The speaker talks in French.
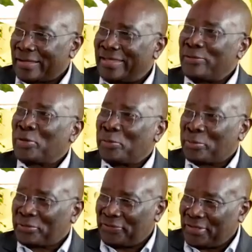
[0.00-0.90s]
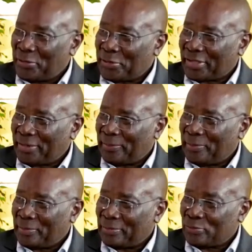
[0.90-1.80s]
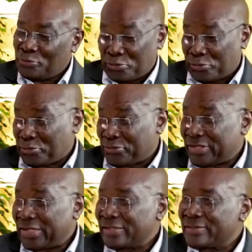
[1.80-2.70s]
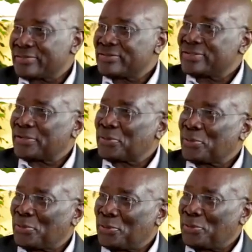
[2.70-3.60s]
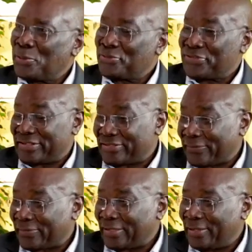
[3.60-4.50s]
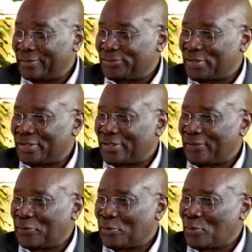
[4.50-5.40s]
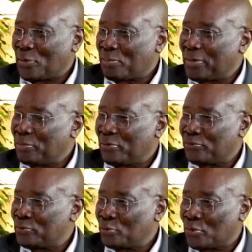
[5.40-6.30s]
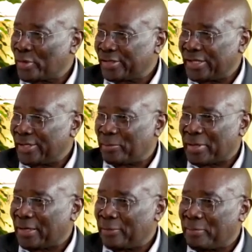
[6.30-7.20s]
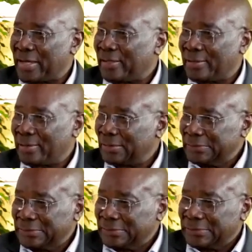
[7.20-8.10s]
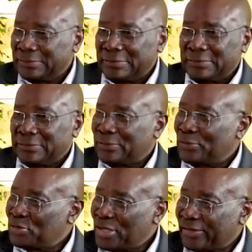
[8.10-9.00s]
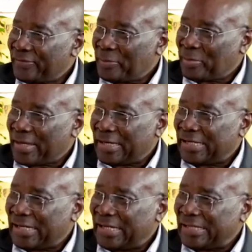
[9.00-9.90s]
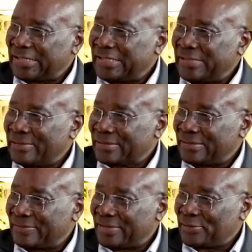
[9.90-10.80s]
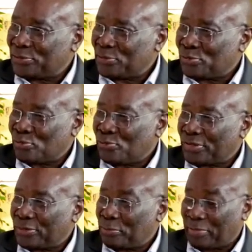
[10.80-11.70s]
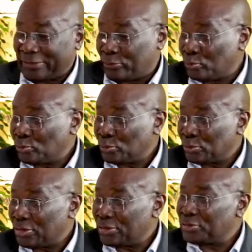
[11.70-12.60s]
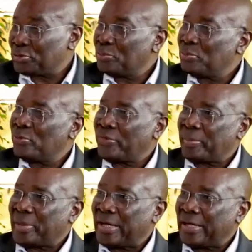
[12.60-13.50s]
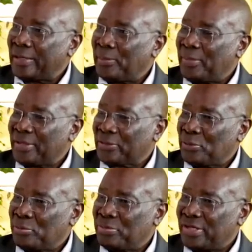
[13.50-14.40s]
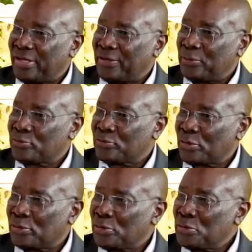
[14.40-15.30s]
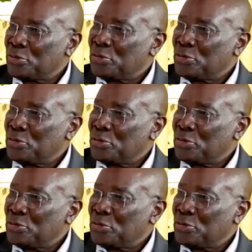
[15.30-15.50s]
À qui aurait profité le crime Tout ce que je sais, c'est que le 16 avril, j'ai été complètement foudroyé par un mal que je n'arrivais pas à identifier. Je souffrais de partout et je ne pouvais pas mettre le pied au sol.